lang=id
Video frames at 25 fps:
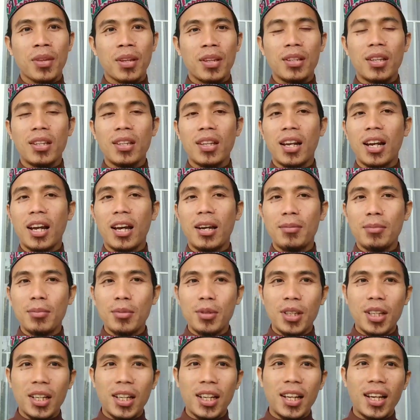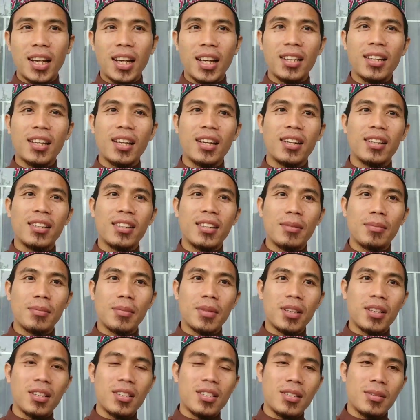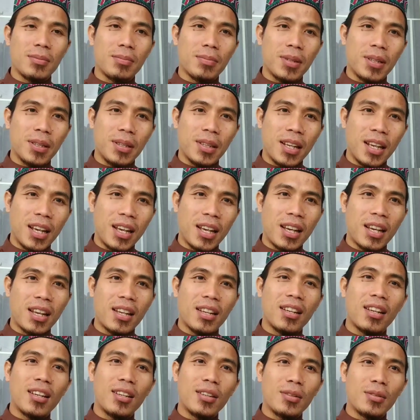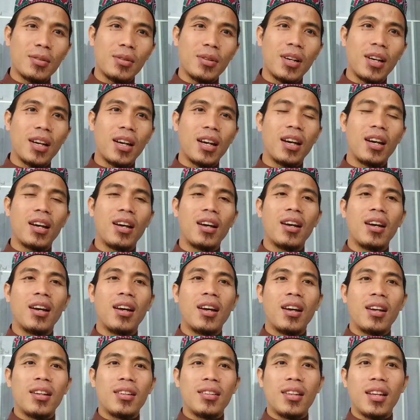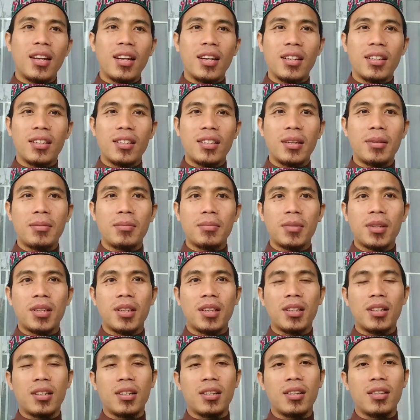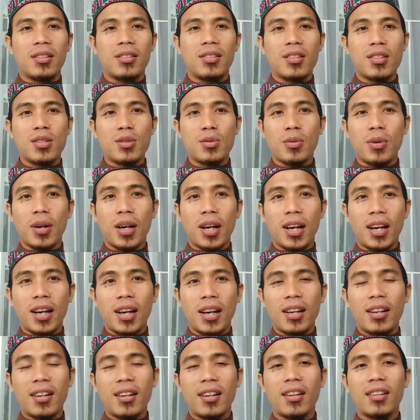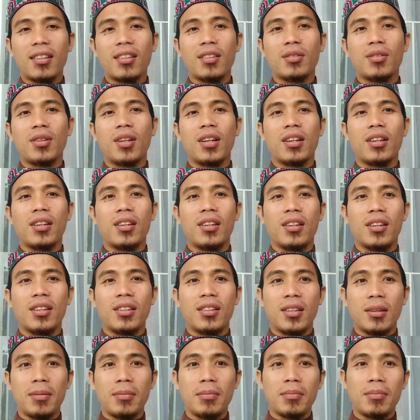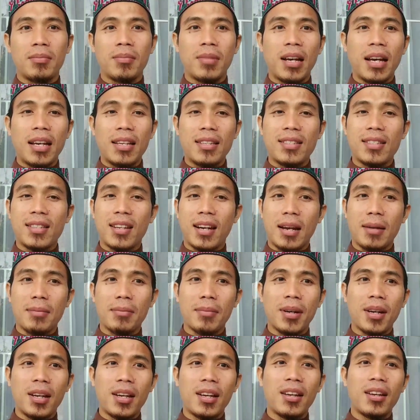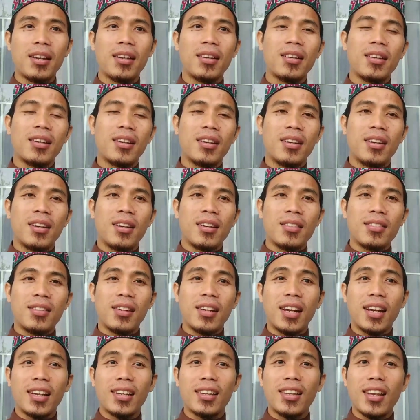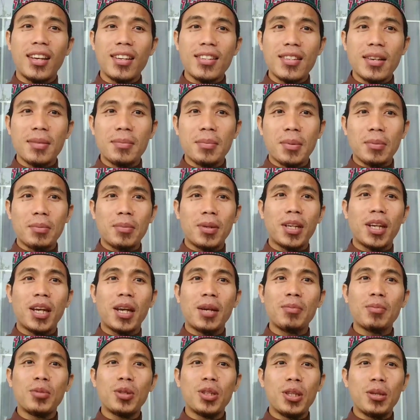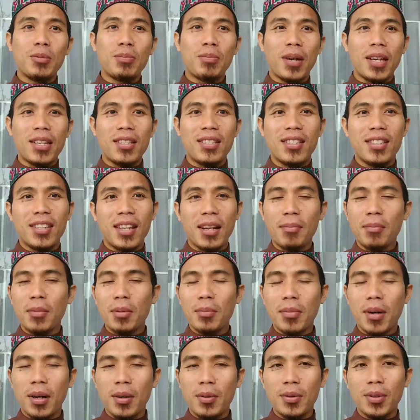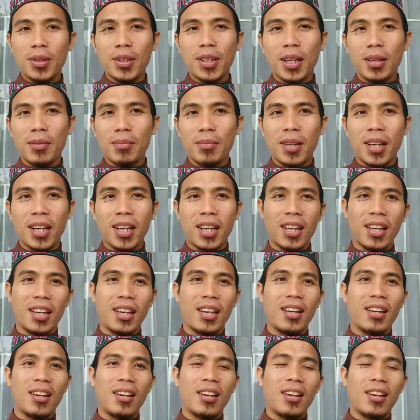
Dan alhamdulillah dari tim kedisiplinan dan juga dari tim kesiswaan atau dari tim asrama senantiasa memberikan motivasi dan membangunkan mereka